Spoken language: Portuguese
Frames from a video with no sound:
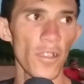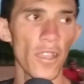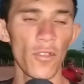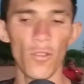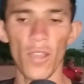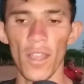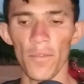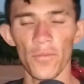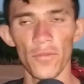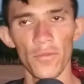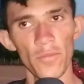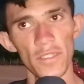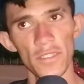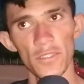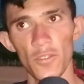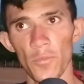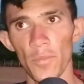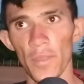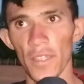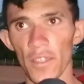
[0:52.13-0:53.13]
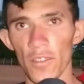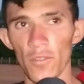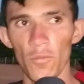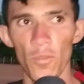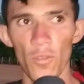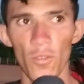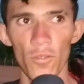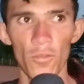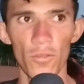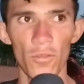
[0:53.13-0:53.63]
É, o árbitro começou a perder um
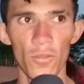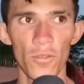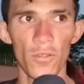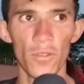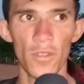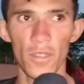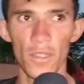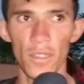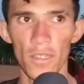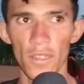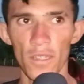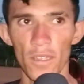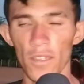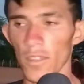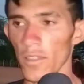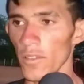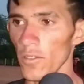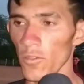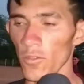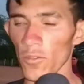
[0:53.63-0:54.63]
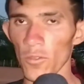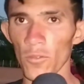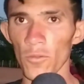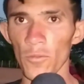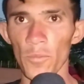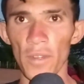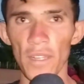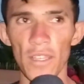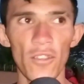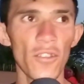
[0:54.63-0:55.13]
pouco o, o,
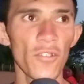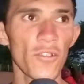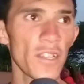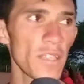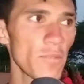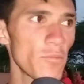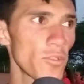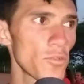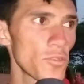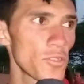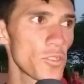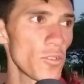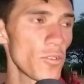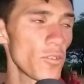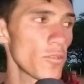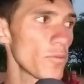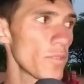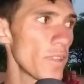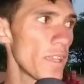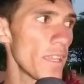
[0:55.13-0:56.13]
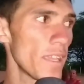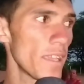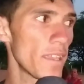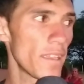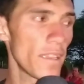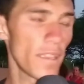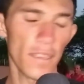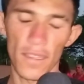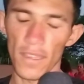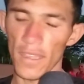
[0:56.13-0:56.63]
o clima do jogo, né?
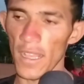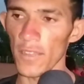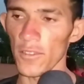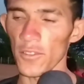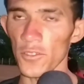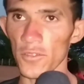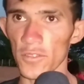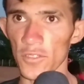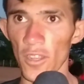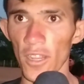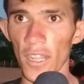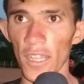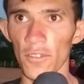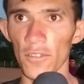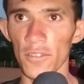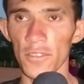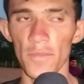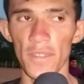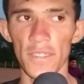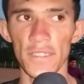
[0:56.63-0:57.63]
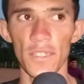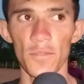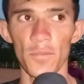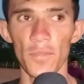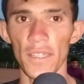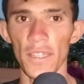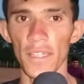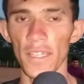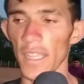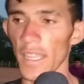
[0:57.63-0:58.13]
Os jogadores começaram a
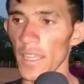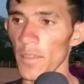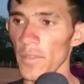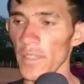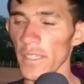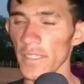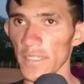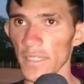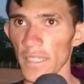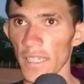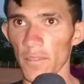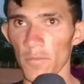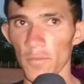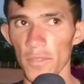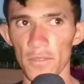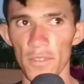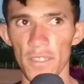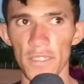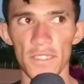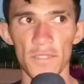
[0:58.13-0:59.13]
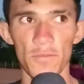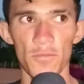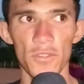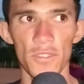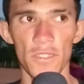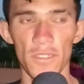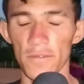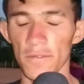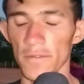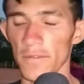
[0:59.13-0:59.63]
perder a cabeça, né? E começou a
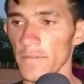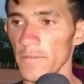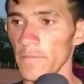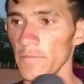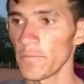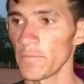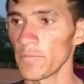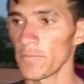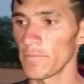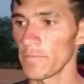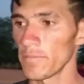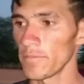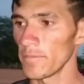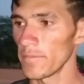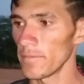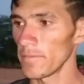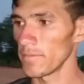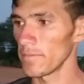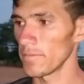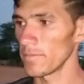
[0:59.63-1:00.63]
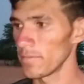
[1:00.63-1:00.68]
expulsão aproximar.